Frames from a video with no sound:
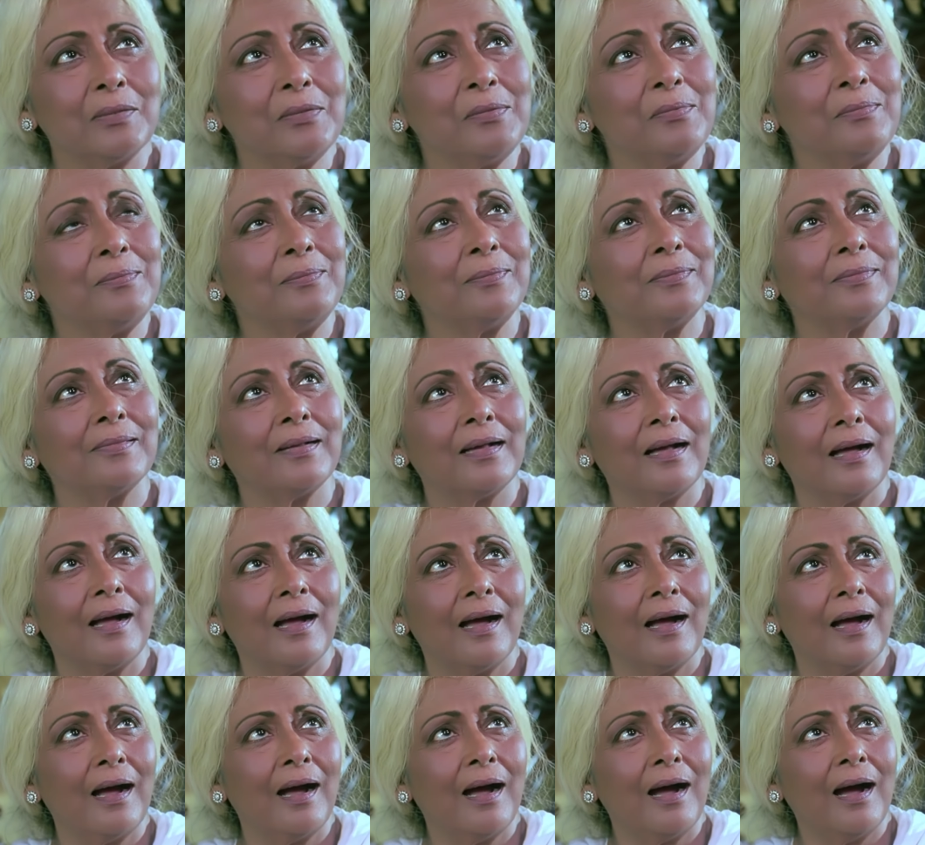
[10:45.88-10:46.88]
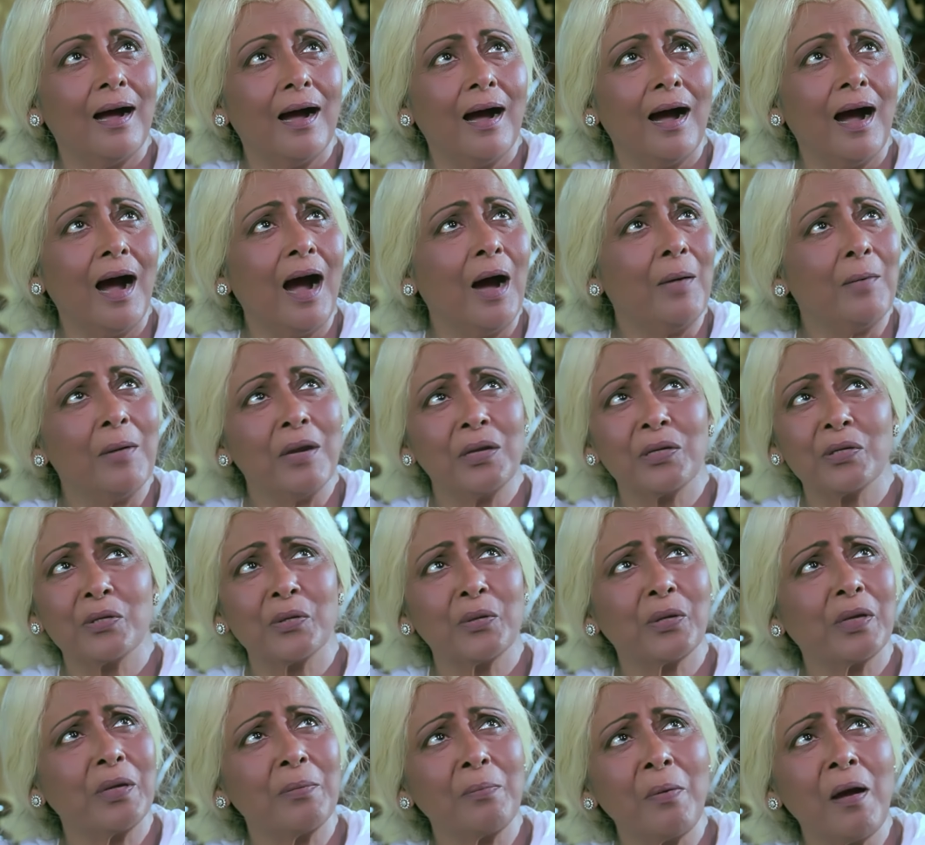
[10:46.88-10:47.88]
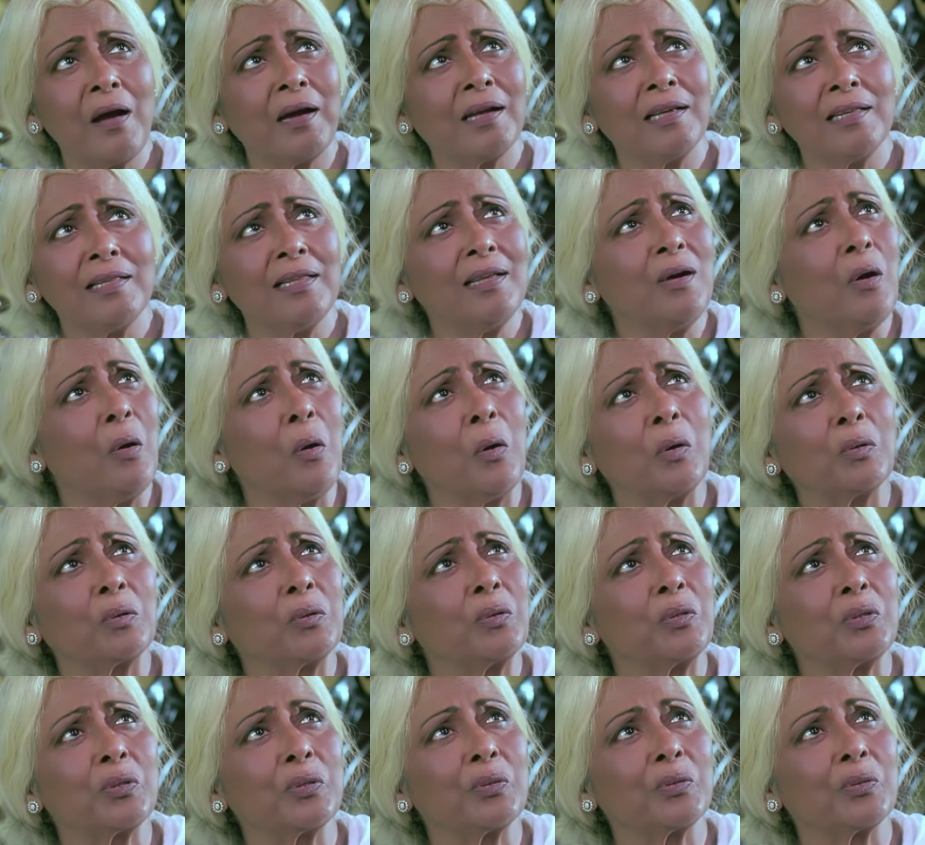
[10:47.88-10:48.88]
দিদু আমার চোখে ফাঁকে যা অত